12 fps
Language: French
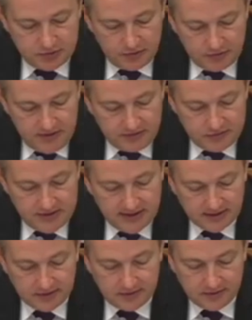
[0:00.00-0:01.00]
je voulais vous
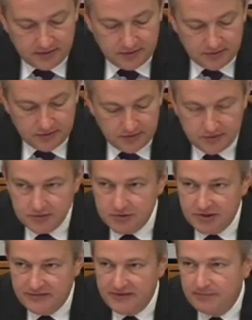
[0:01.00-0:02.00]
dire que
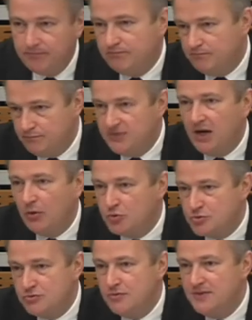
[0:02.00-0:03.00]
j'avais bien
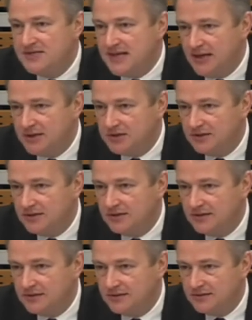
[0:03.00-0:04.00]
reçu le message,
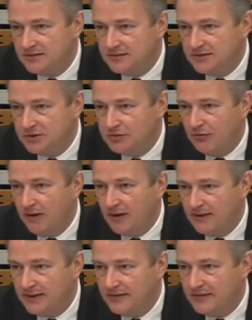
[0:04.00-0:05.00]
qui je
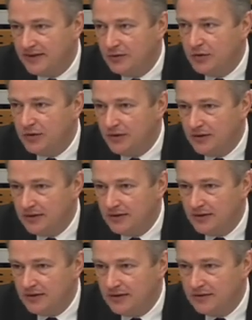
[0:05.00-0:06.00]
crois était le cœur
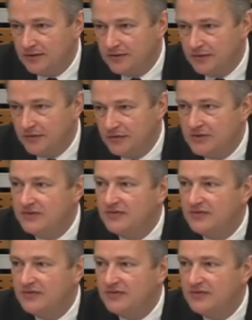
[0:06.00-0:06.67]
de vos